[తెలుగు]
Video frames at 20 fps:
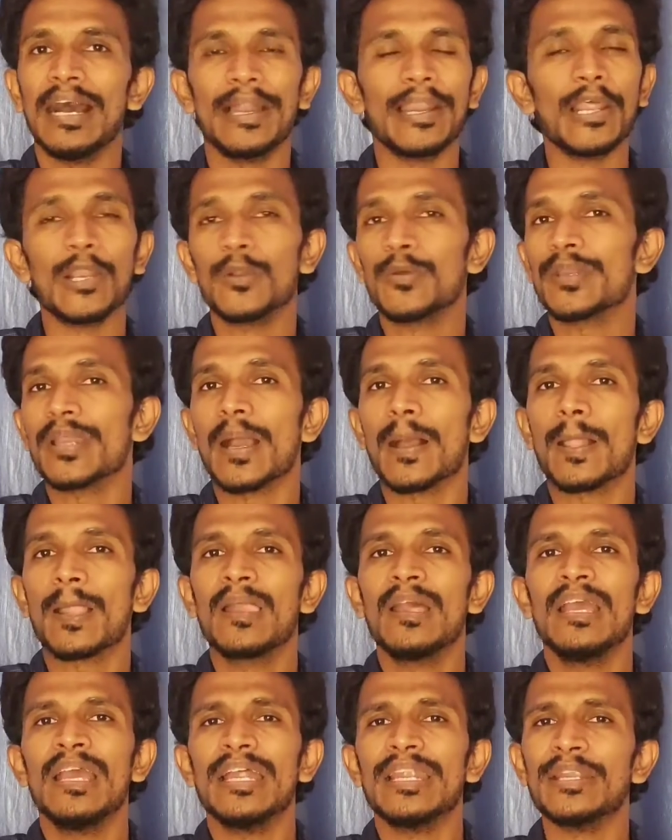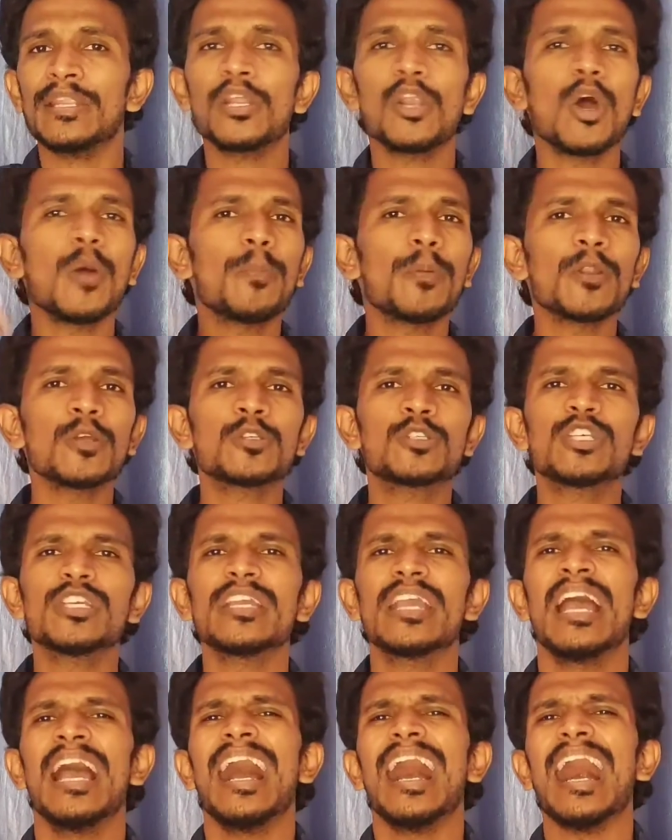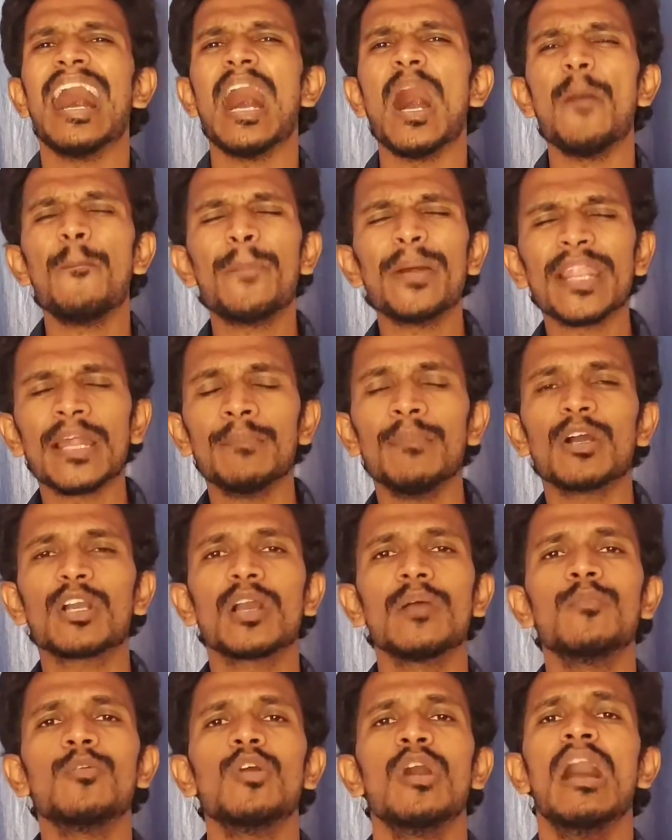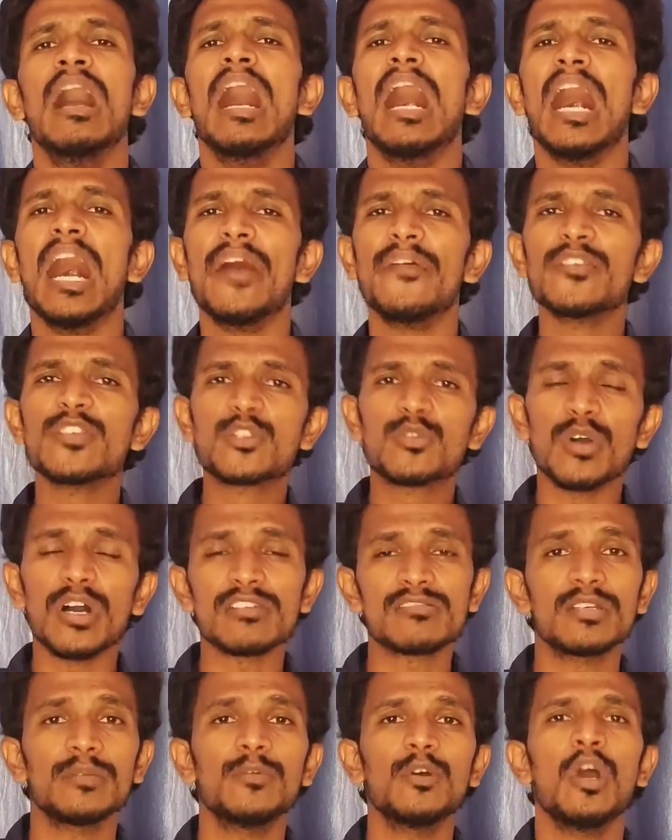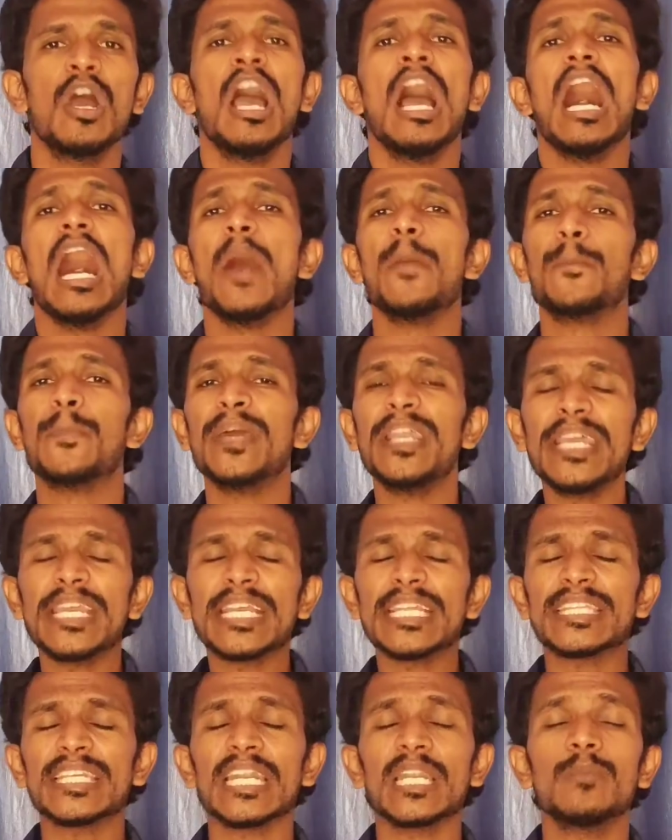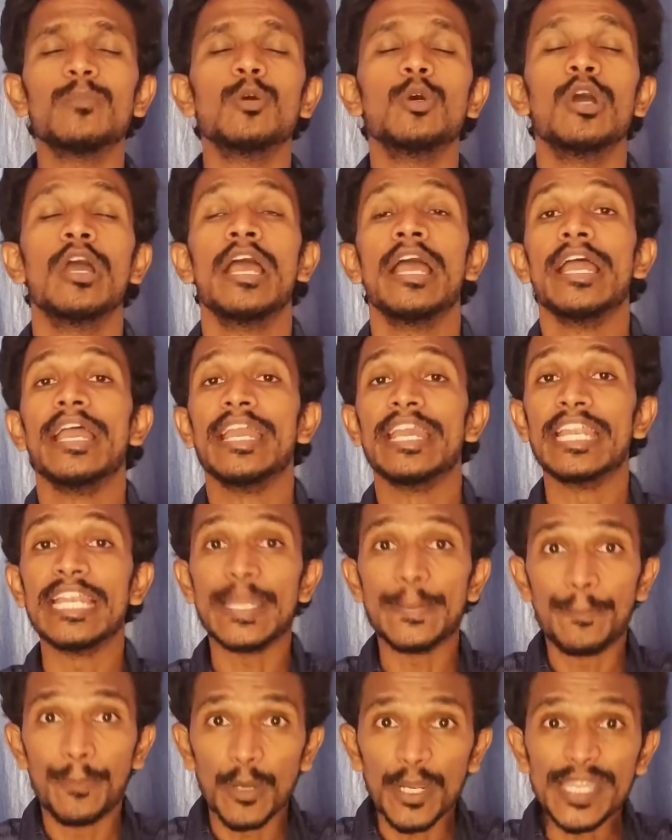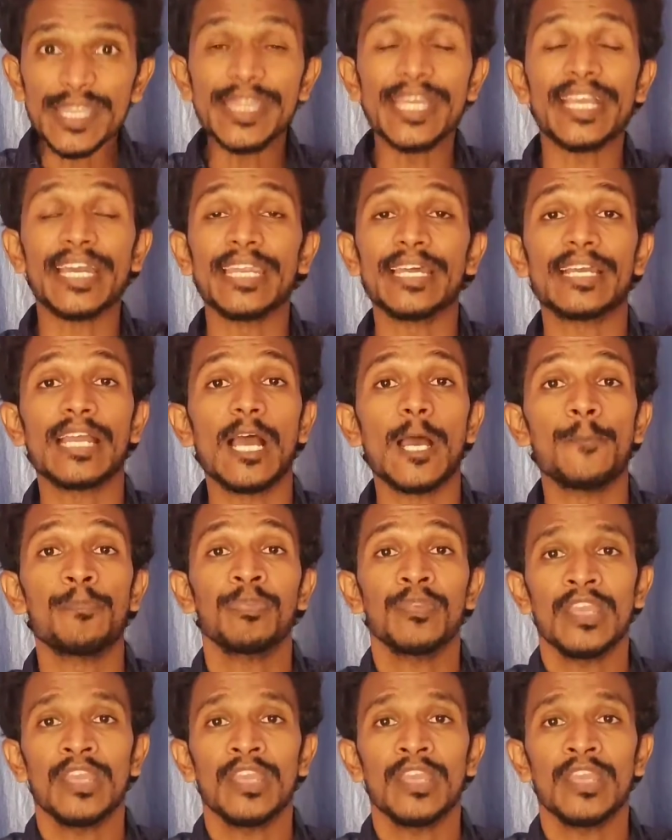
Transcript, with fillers: హాలలుయ నీ లోపల నుంచి ఆ అపనమ్మకము అవిశ్వాసము ఆ పిరికితనము వెళ్ళిపోయింది కనుక